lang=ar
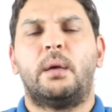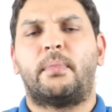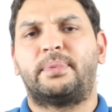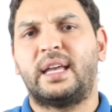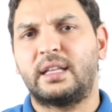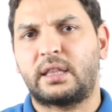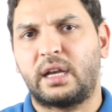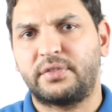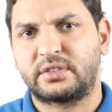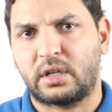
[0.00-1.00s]
مبدئيا
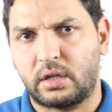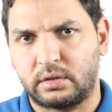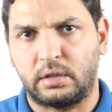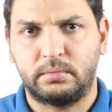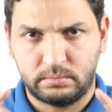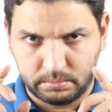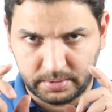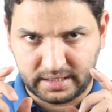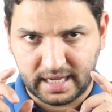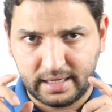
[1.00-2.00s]
تعريف الصلاده
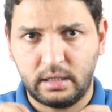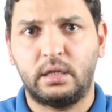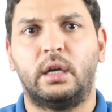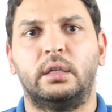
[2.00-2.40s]
بالدال